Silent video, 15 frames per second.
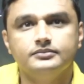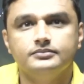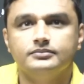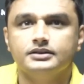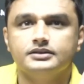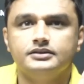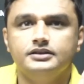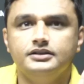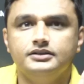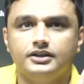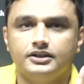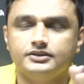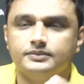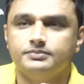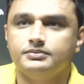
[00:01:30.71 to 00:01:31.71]
बस तीसरा
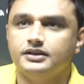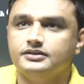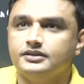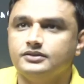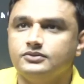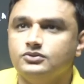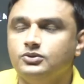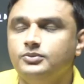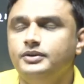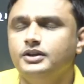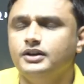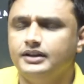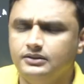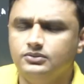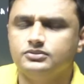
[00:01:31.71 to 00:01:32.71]
सप्ताह चाहे जो भी
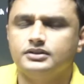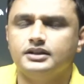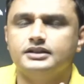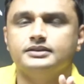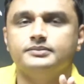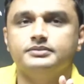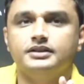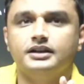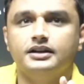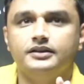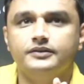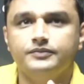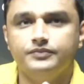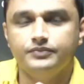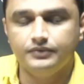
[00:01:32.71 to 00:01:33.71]
आए दूसरा सप्ताह
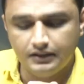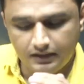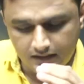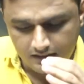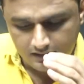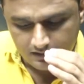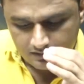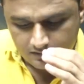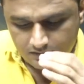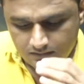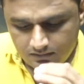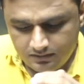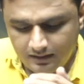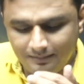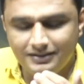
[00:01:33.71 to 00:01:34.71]
तो
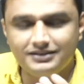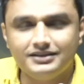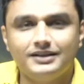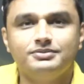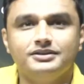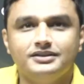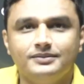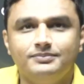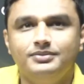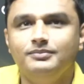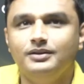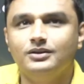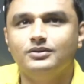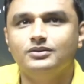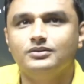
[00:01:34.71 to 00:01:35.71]
चेयरमैन साहब से जब भी
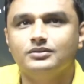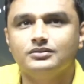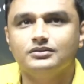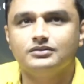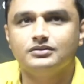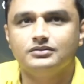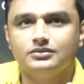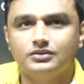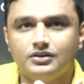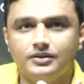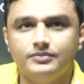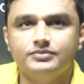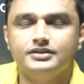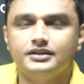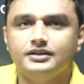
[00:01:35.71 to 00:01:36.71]
मिलो तो कम
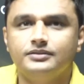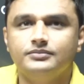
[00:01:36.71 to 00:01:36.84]
से कम